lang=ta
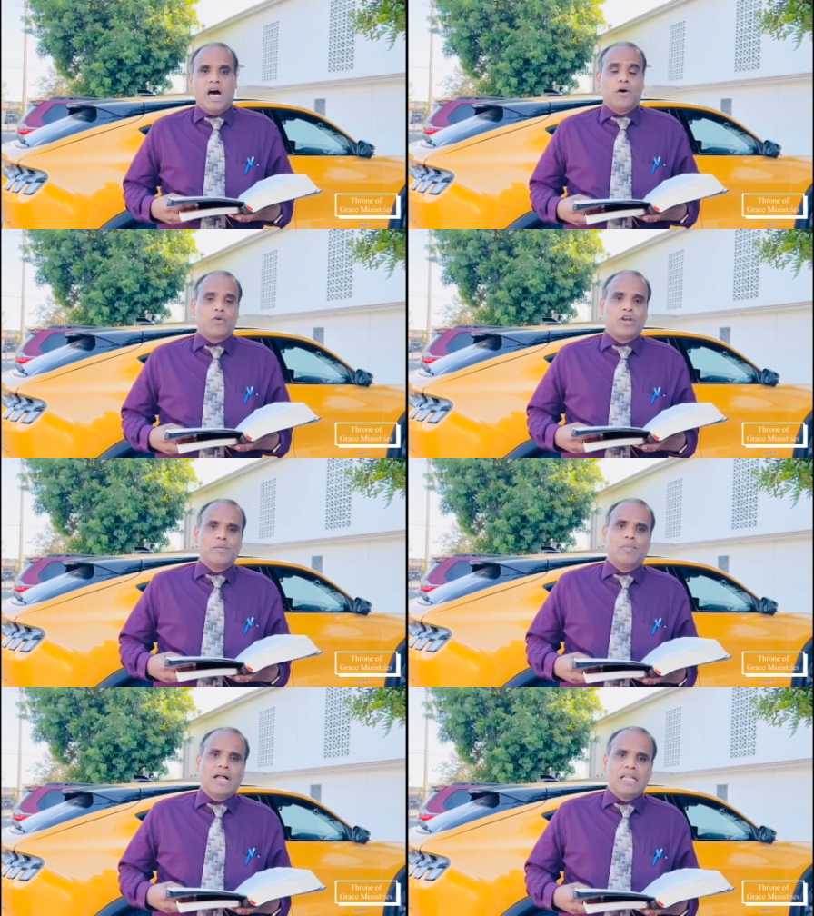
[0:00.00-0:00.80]
அவருடைய
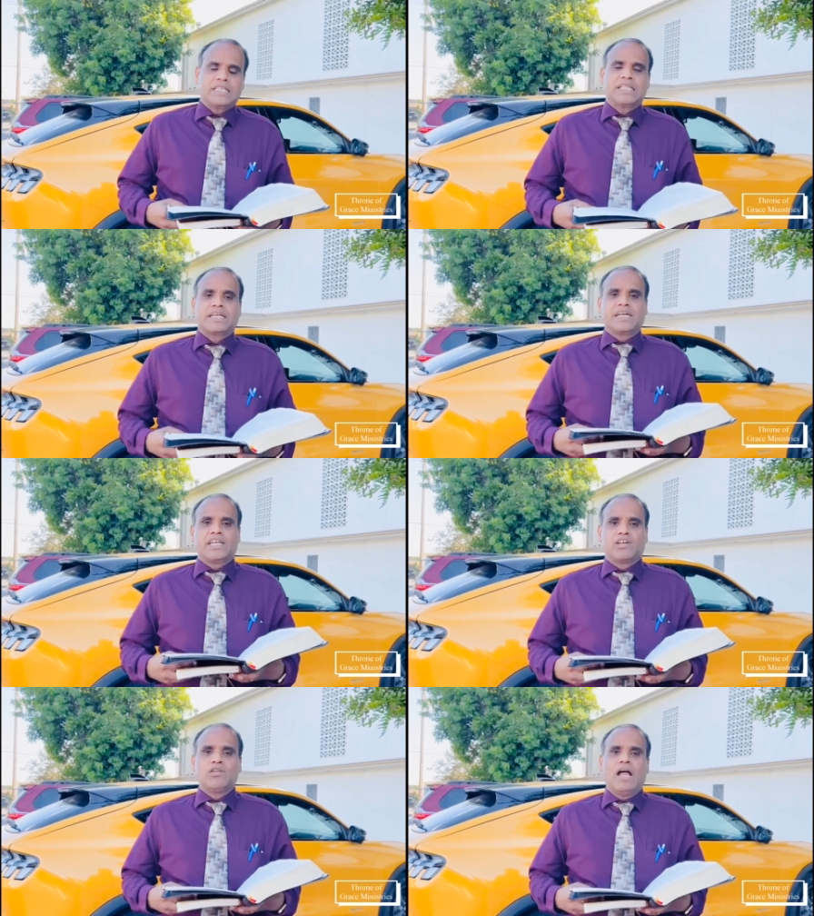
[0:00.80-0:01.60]
பலத்த
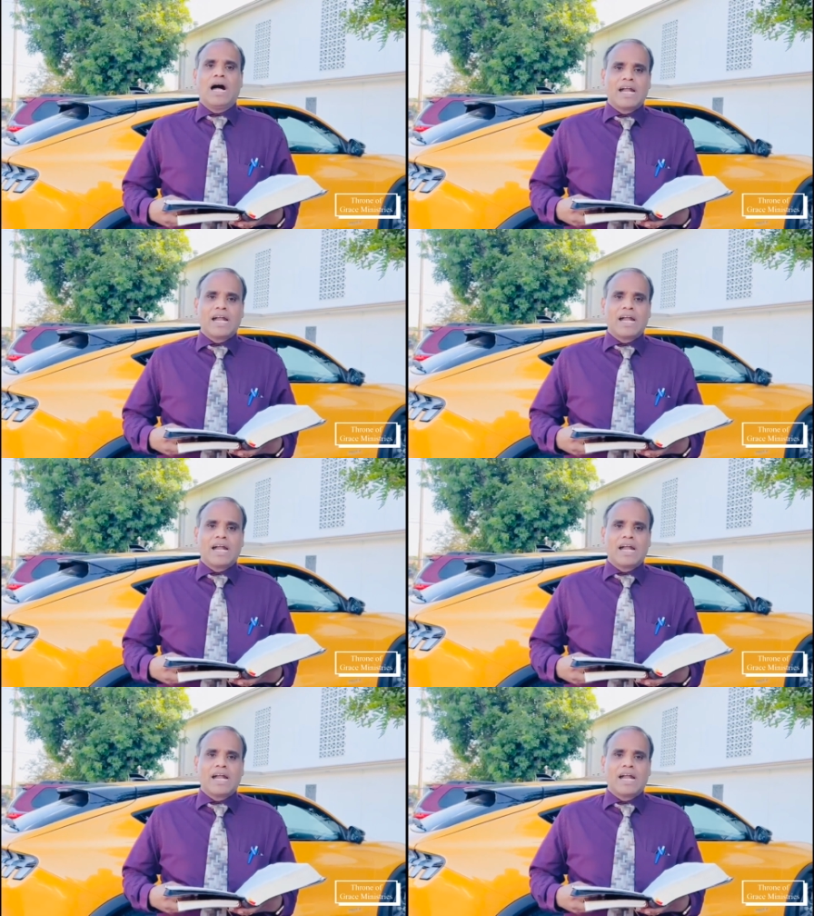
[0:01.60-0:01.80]
கைக்குள்